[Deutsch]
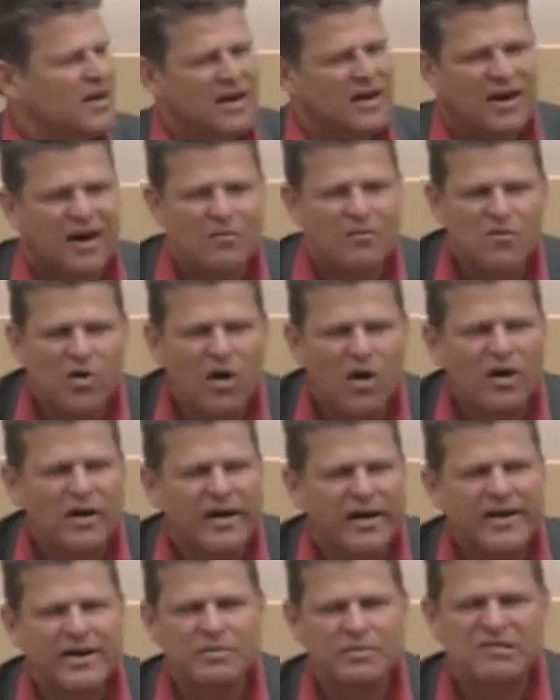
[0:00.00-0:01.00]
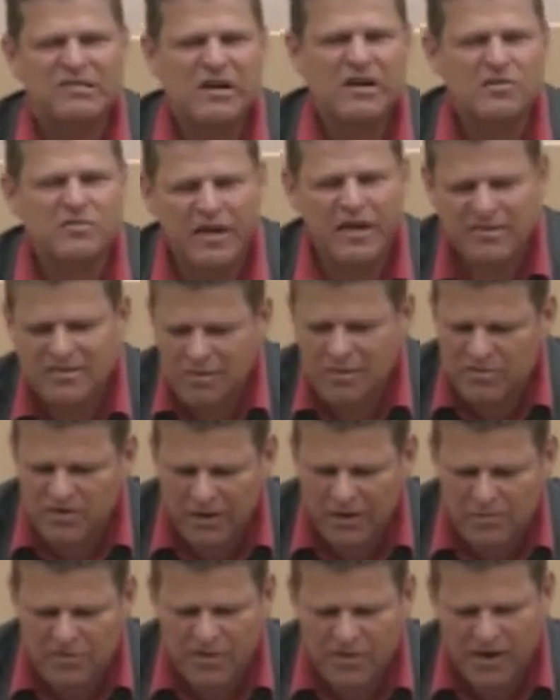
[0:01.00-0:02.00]
am Wochenende bzw. am
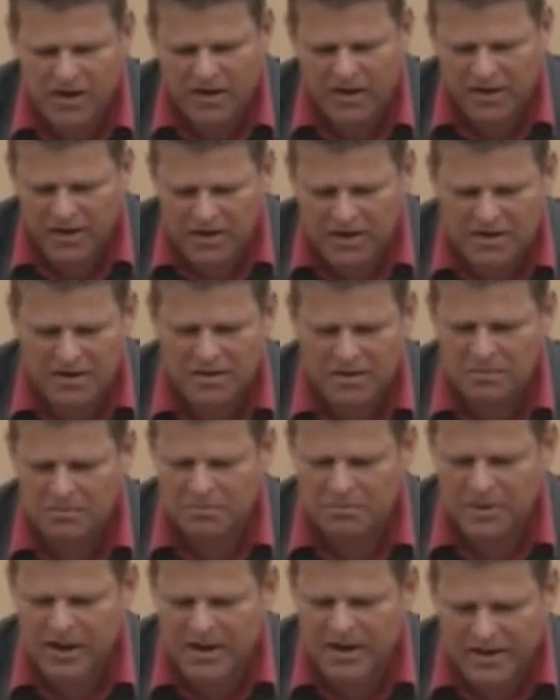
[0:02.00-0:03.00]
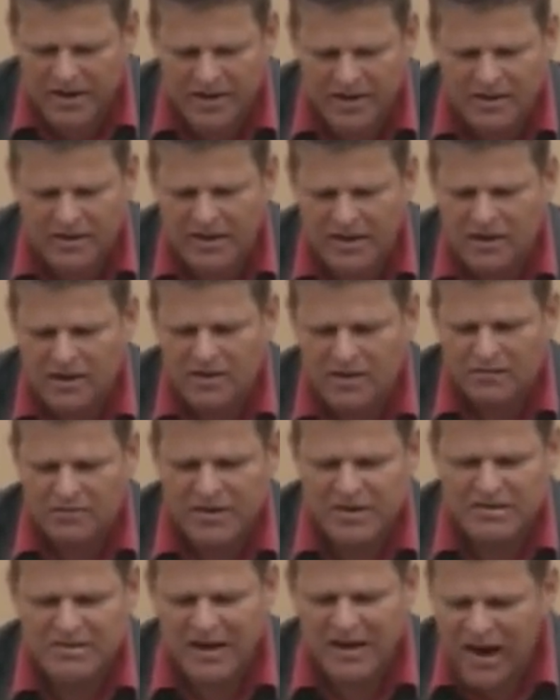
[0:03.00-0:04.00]
Samstag in Berlin.
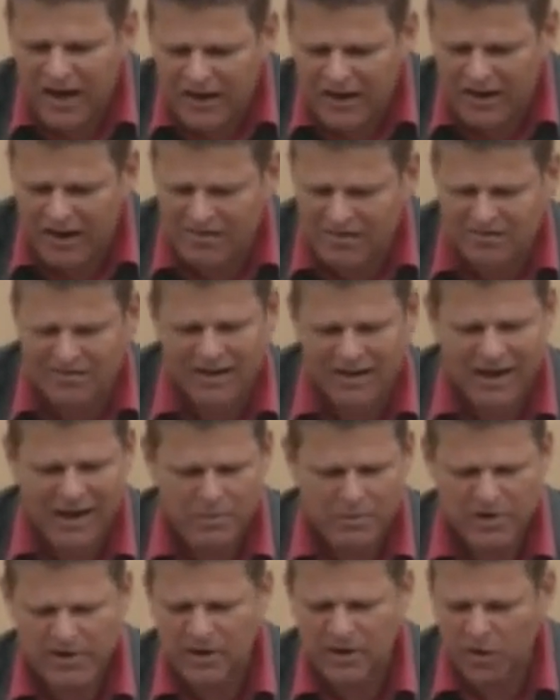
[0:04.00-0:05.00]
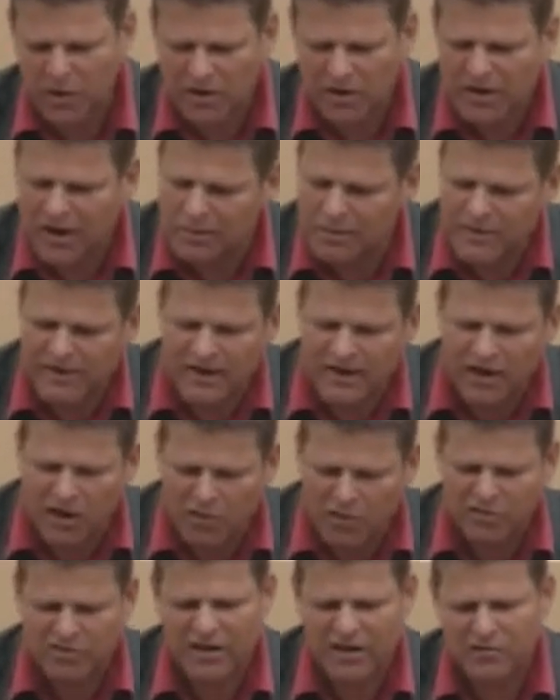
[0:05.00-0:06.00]
Wir sagen ganz klar, mit der Rücknahme der
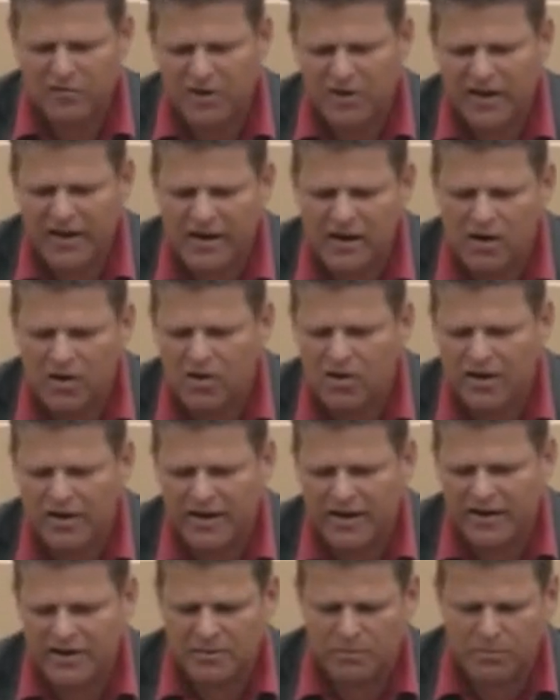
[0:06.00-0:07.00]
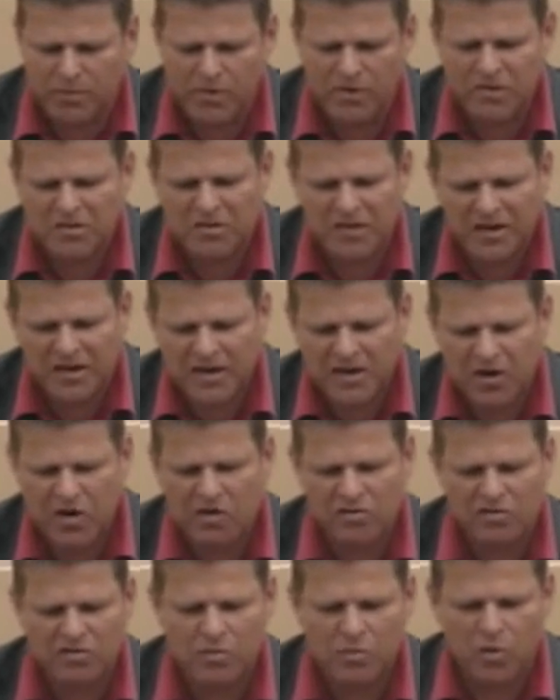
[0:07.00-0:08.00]
Laufzeitverlängerung kehrt die
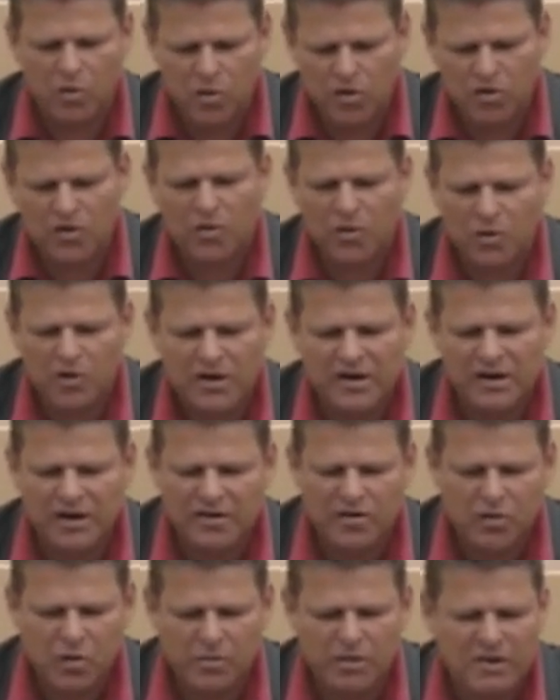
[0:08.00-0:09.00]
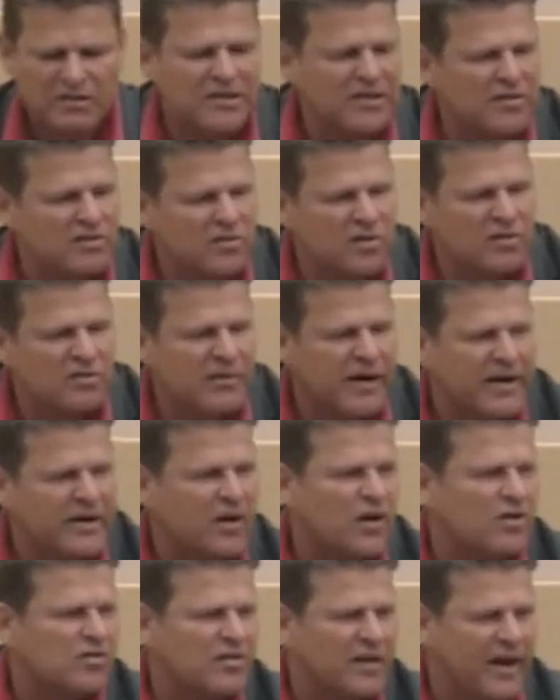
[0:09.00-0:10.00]
Bundesregierung zum rot-grünen Atomgesetz von
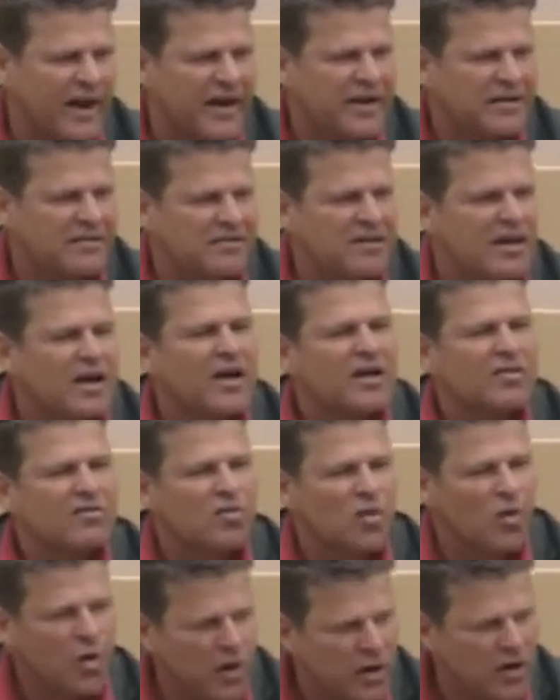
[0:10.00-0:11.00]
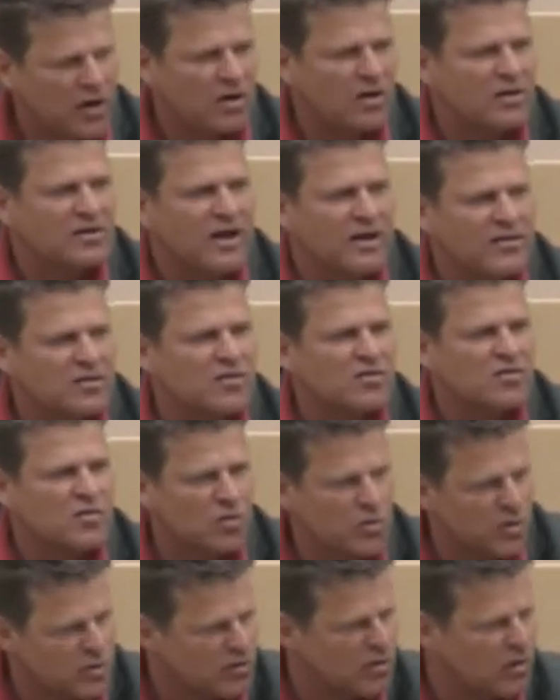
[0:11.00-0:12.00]
2001 zurück. Und das ist
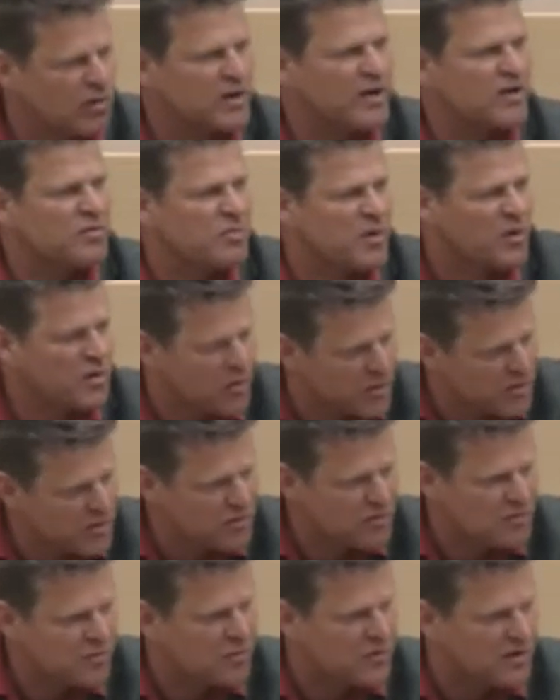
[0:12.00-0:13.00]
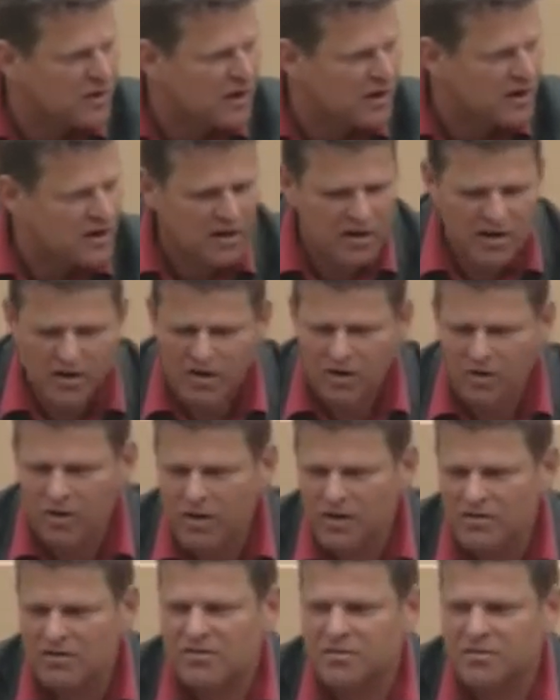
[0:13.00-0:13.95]
gut so, das begrüßen wir. Und